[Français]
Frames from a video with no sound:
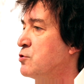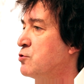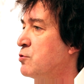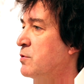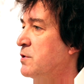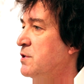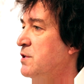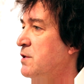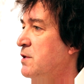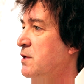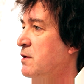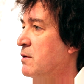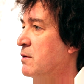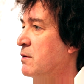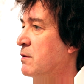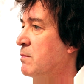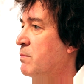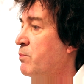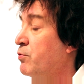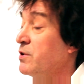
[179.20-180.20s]
Je lui ai dit,
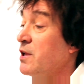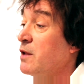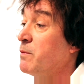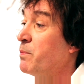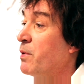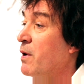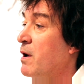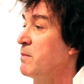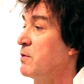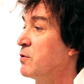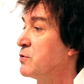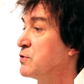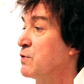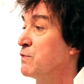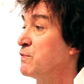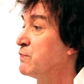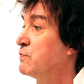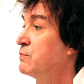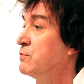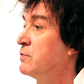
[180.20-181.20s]
euh, peut-être pas, mais on
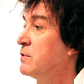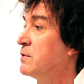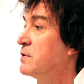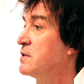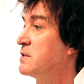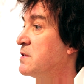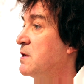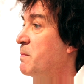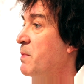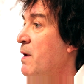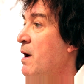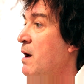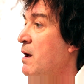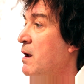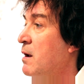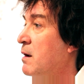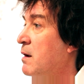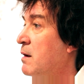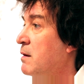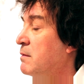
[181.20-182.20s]
s'en fout. C'est
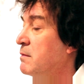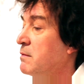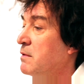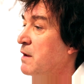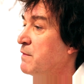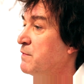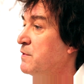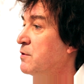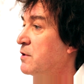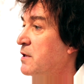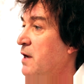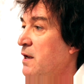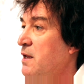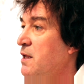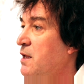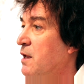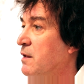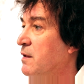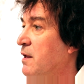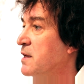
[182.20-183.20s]
pas la vie de
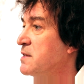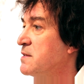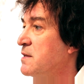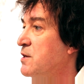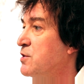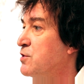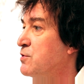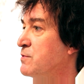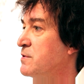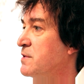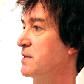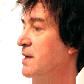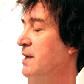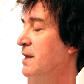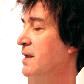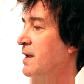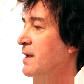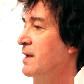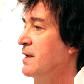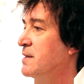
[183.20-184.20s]
Cali qui intéresse les gens,
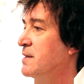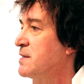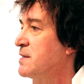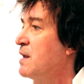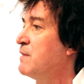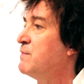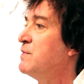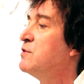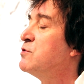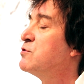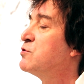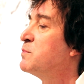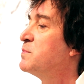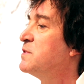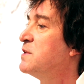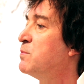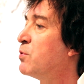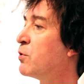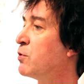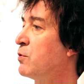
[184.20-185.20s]
c'est, la vie de ce
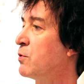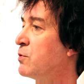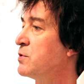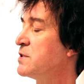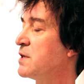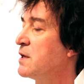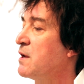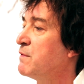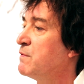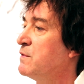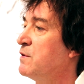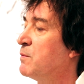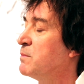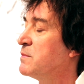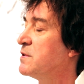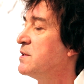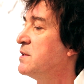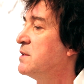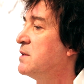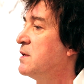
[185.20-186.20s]
petit Bruno, c'est la vie
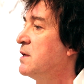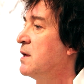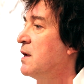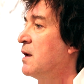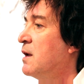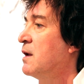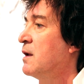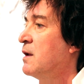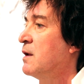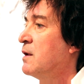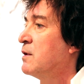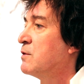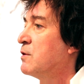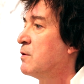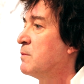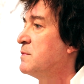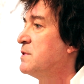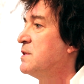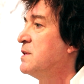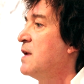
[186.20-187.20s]
d'un petit,
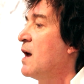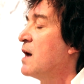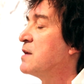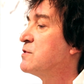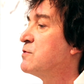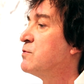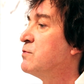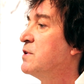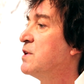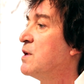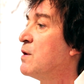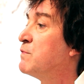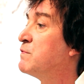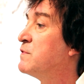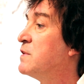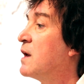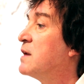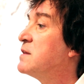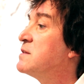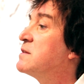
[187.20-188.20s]
garçon qui a
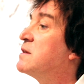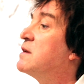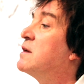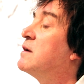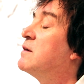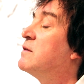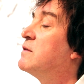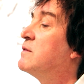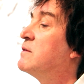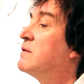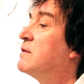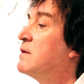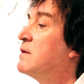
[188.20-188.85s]
envie de rester, euh,